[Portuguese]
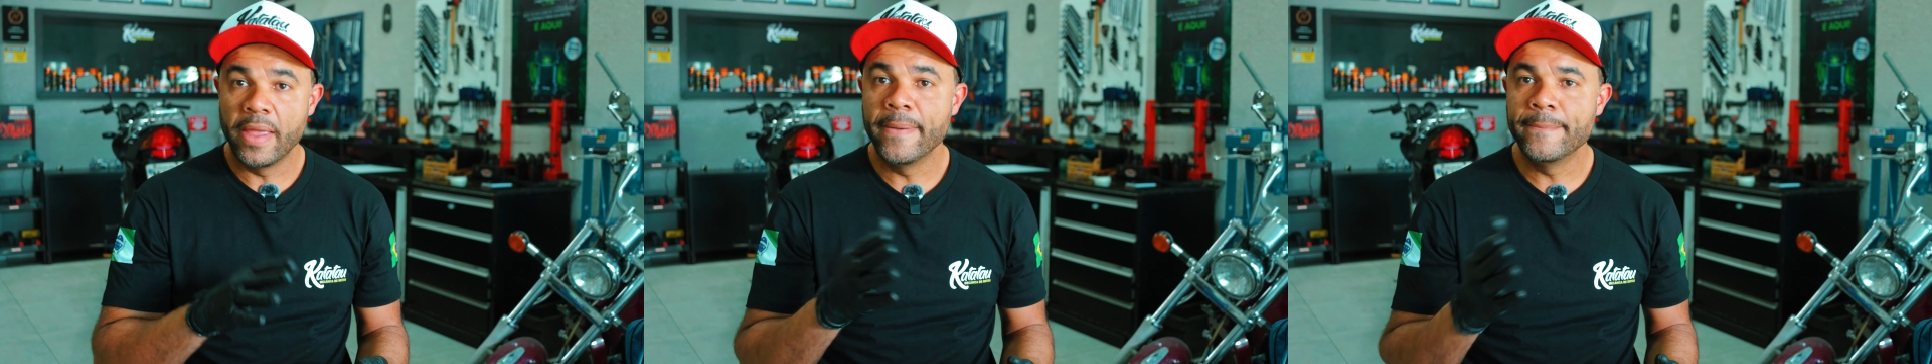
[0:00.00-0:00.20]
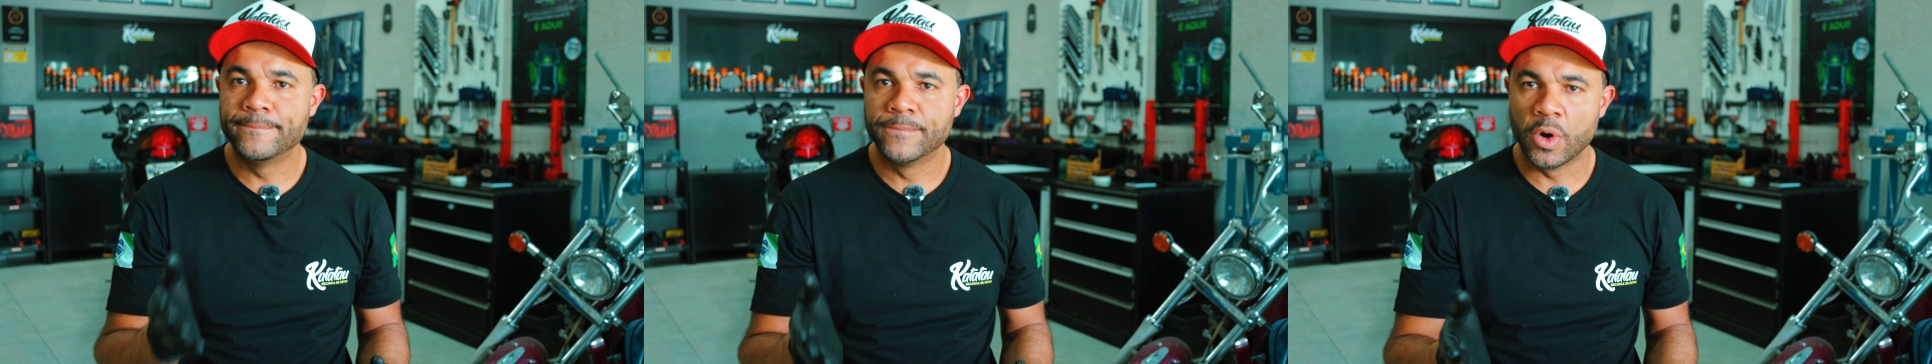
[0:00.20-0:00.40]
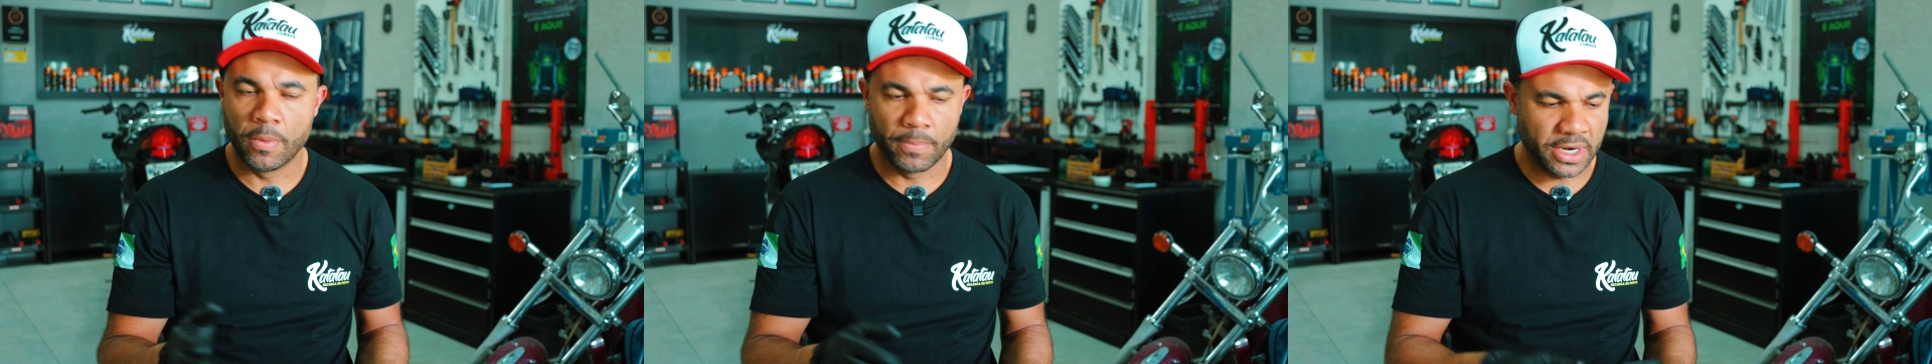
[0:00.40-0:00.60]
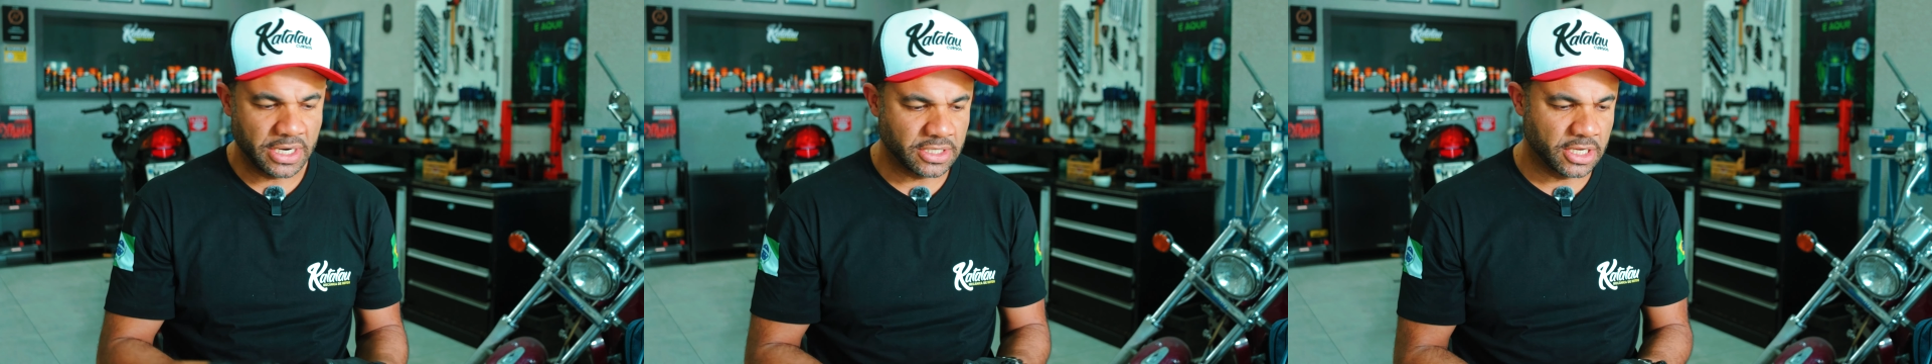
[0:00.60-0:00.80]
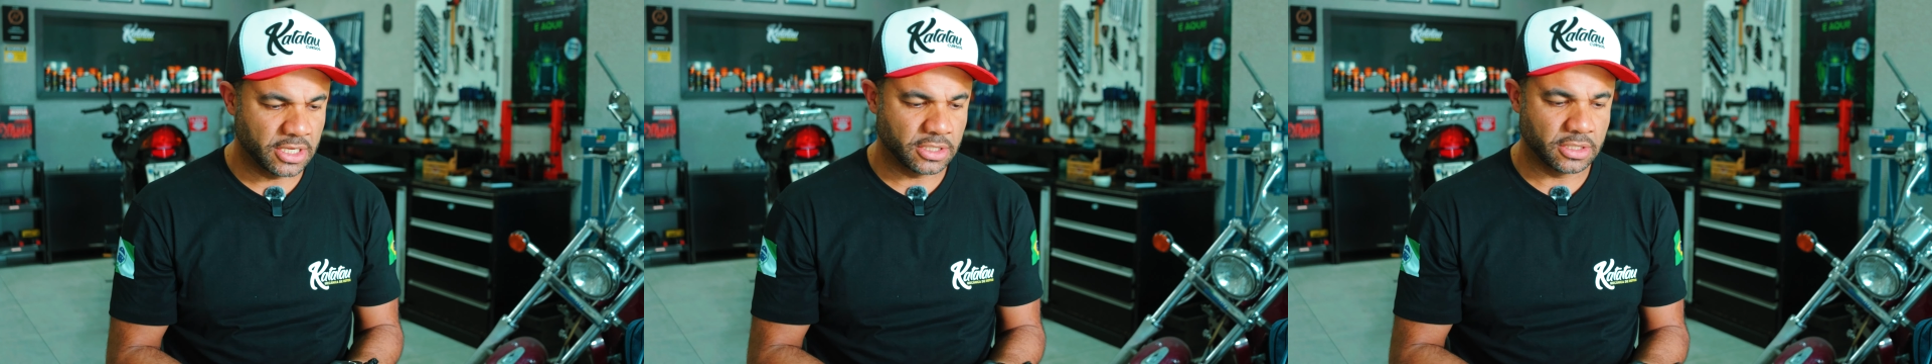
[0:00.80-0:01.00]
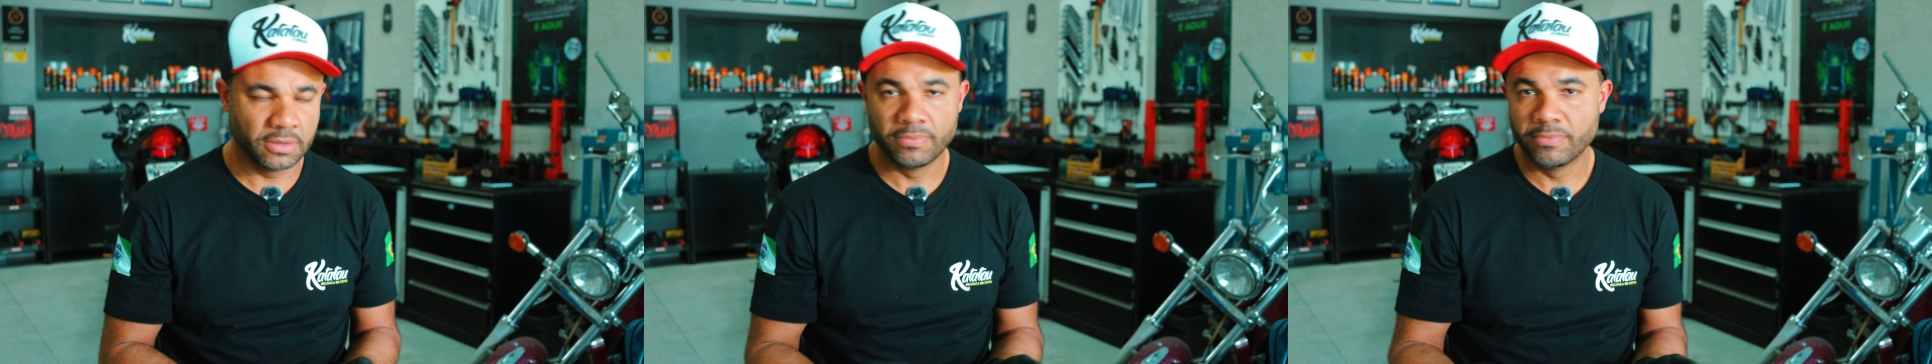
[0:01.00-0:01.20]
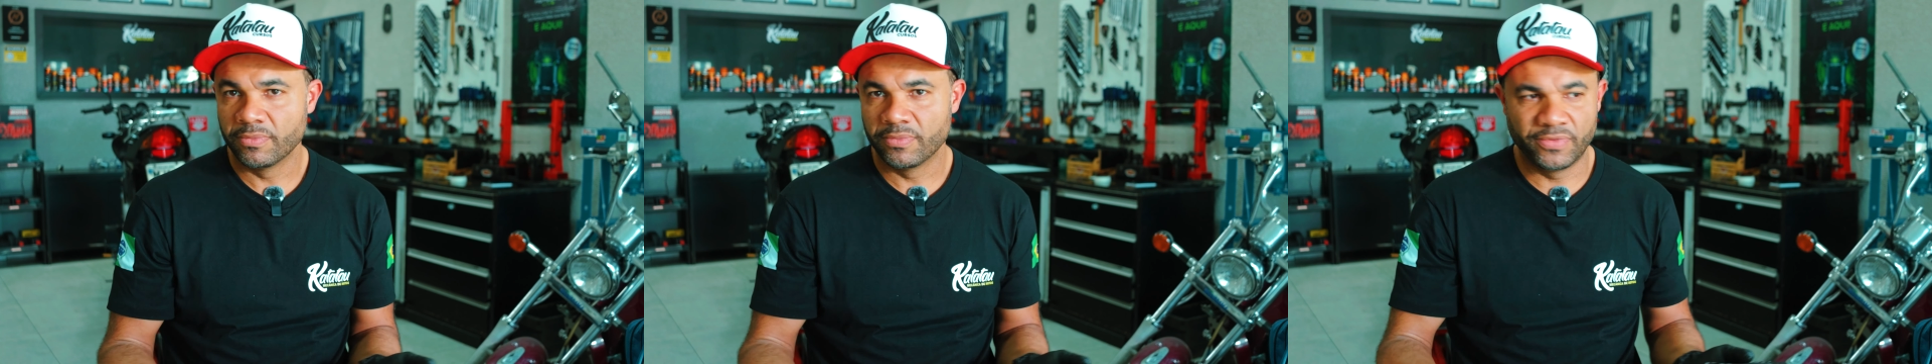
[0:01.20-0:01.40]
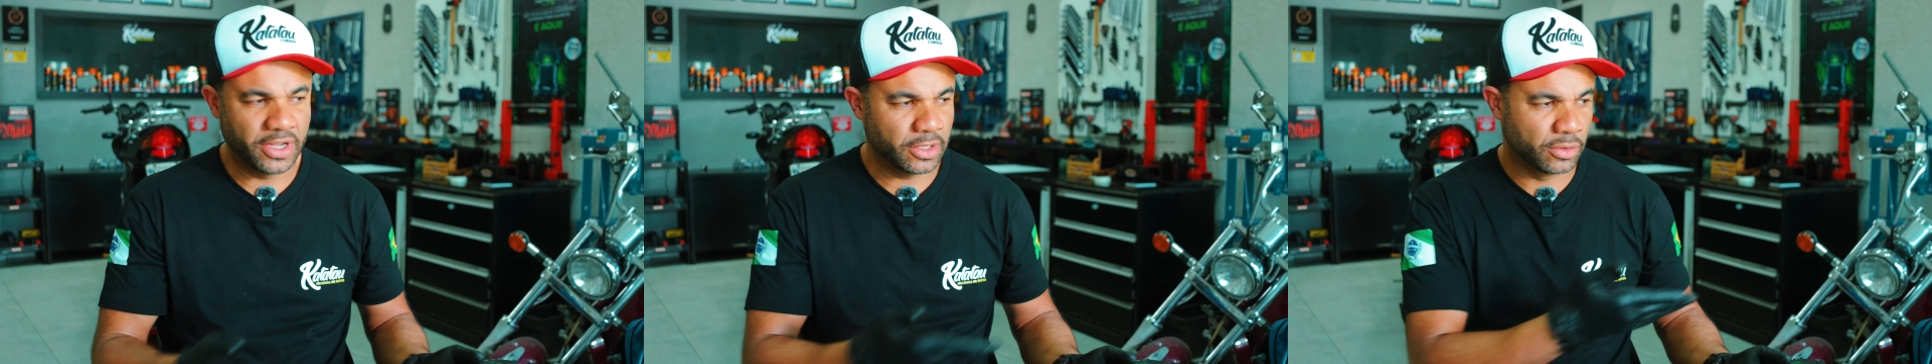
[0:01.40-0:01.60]
e bom para a gente.
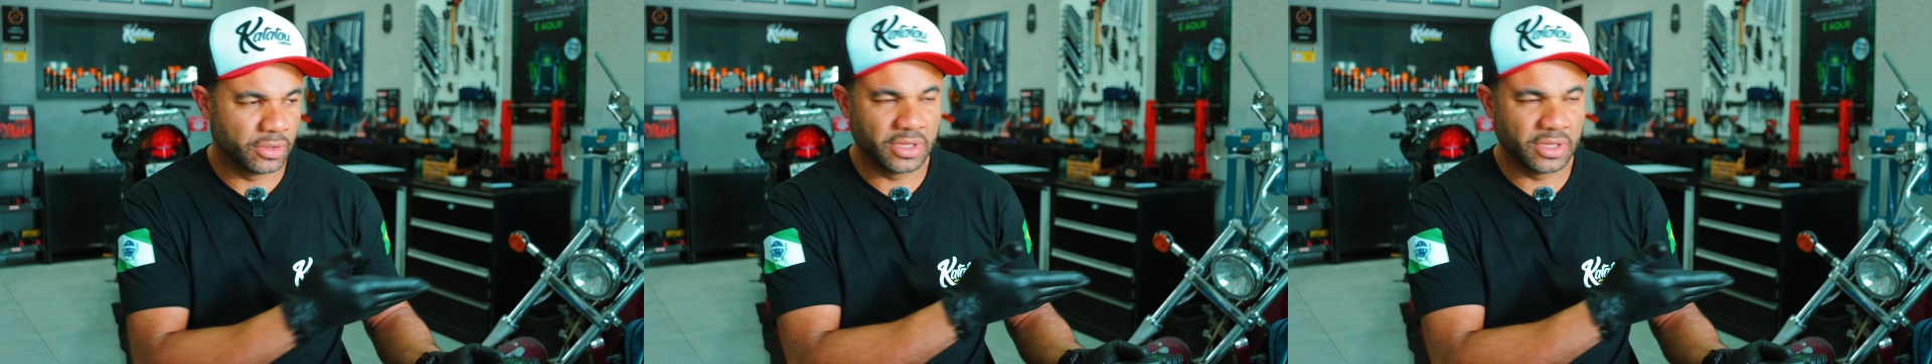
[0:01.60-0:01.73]
Fica